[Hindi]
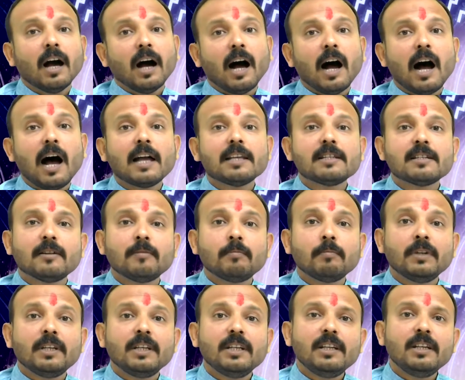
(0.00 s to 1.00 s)
आज हम
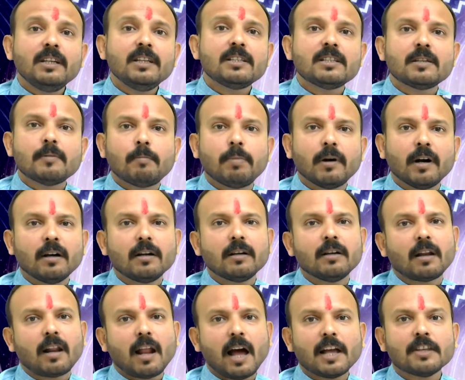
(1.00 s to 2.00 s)
नीच भंग
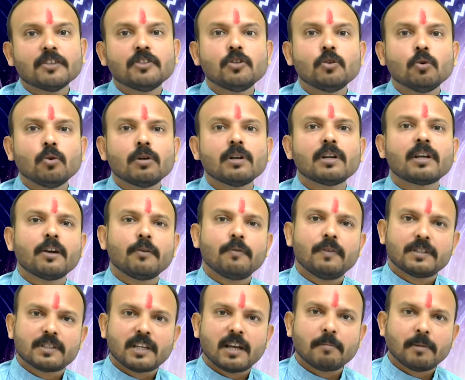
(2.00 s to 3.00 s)
राजयोग के
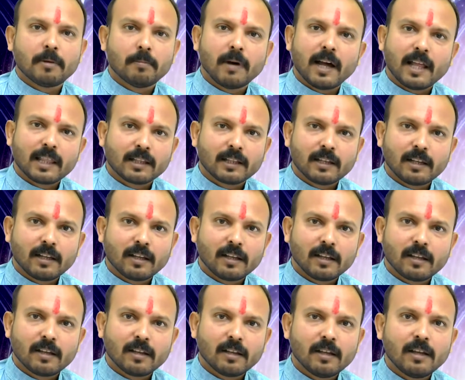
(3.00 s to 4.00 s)
विषय में बात
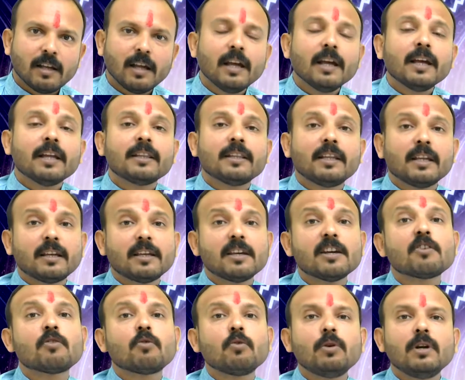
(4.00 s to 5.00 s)
करेंगे देखिए
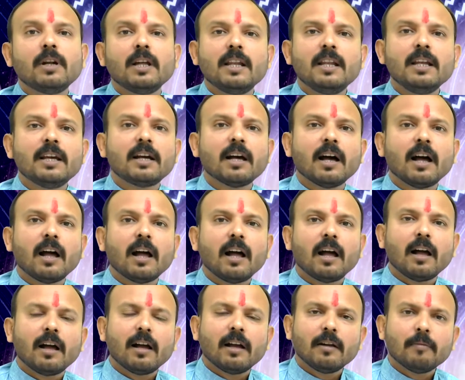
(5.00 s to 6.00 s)
कुंडली का
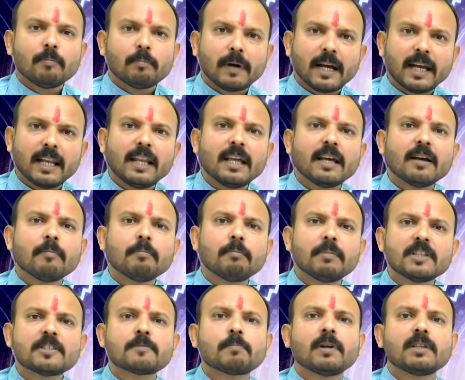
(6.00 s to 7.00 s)
पहले हम
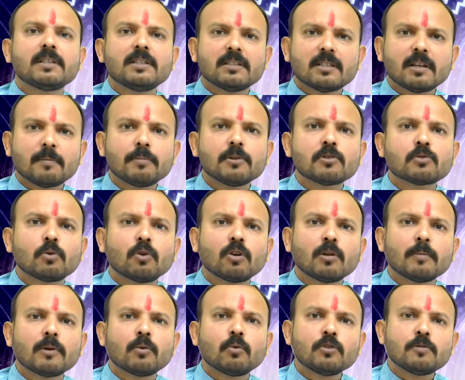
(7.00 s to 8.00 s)
20-25 एपिसोड
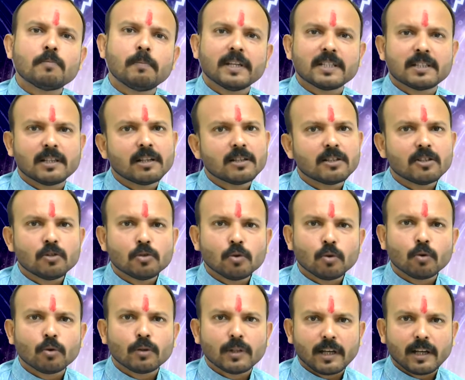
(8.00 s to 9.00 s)
में कुछ बेसिक चीज़ों
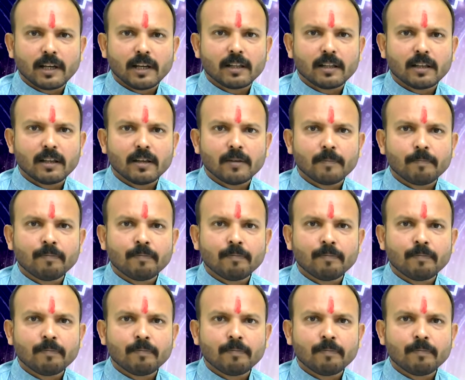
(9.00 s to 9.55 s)
को देखे थे